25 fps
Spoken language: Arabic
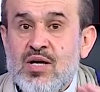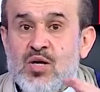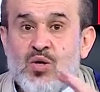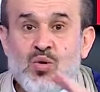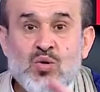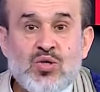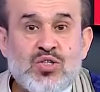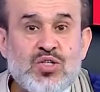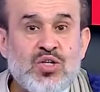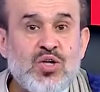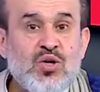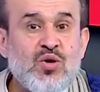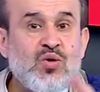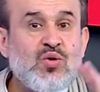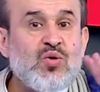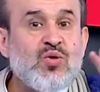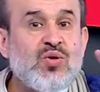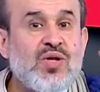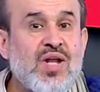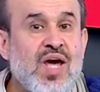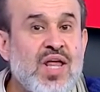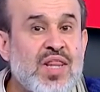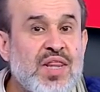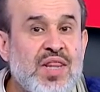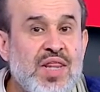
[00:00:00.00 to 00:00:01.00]

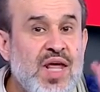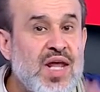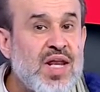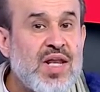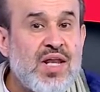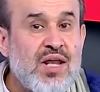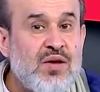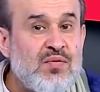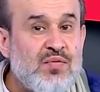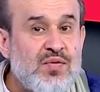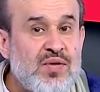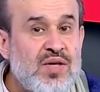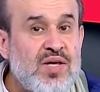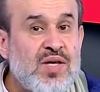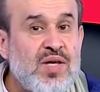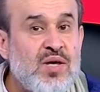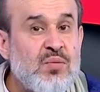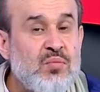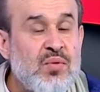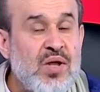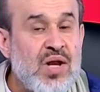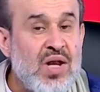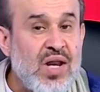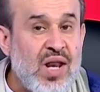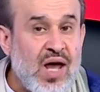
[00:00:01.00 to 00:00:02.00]
يسيئون الظن فيه
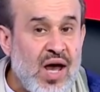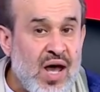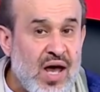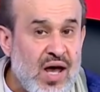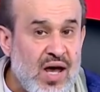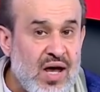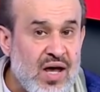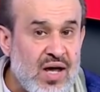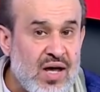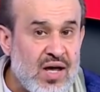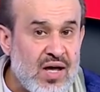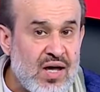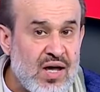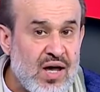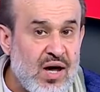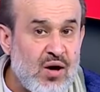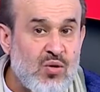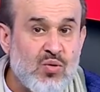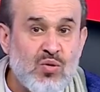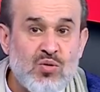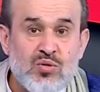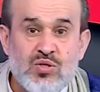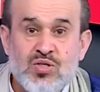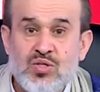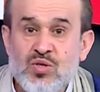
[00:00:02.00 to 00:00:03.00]
بالله
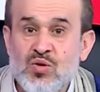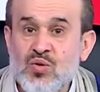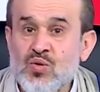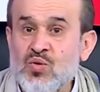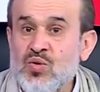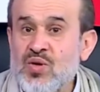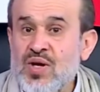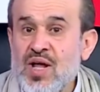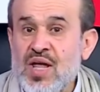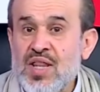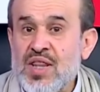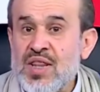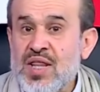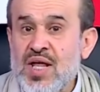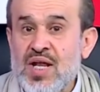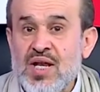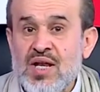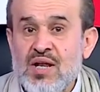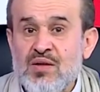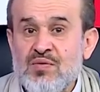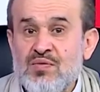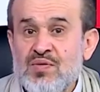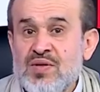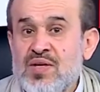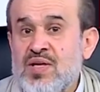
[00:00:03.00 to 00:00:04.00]
أو يسيئون
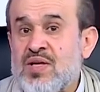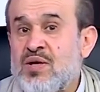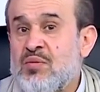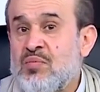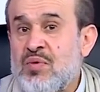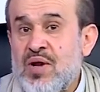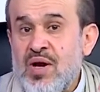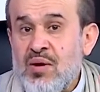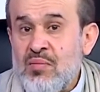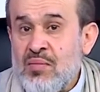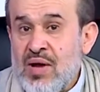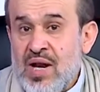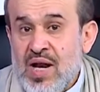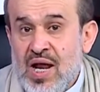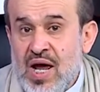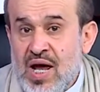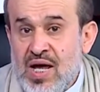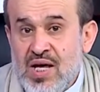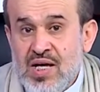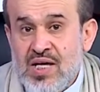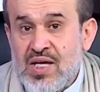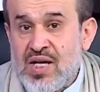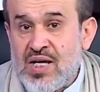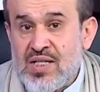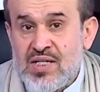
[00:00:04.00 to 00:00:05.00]
الظن فيه
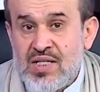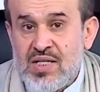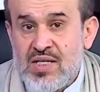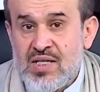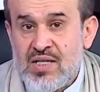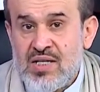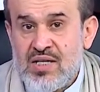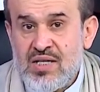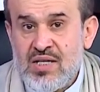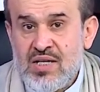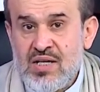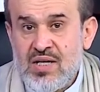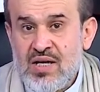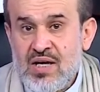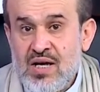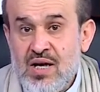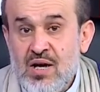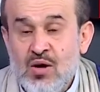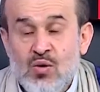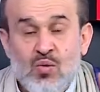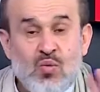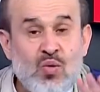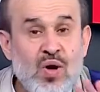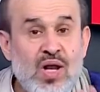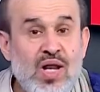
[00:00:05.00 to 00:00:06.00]
بالملائكة
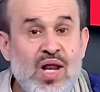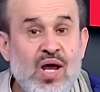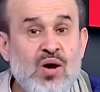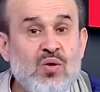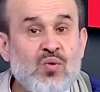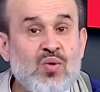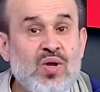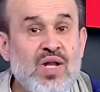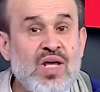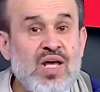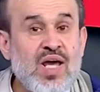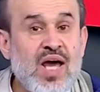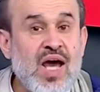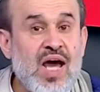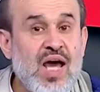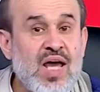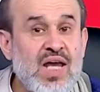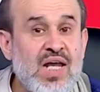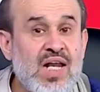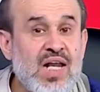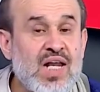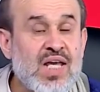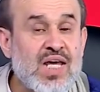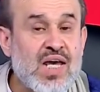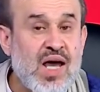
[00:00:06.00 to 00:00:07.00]

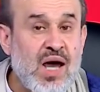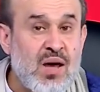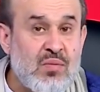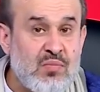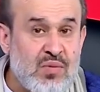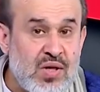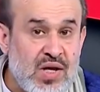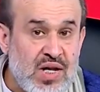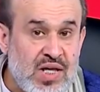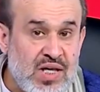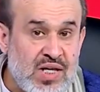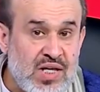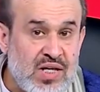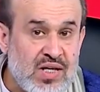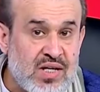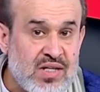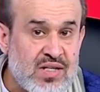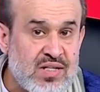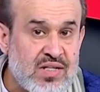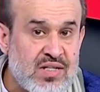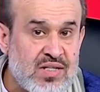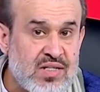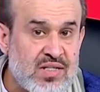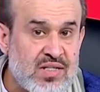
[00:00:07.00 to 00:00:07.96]
والأولياء الكاملين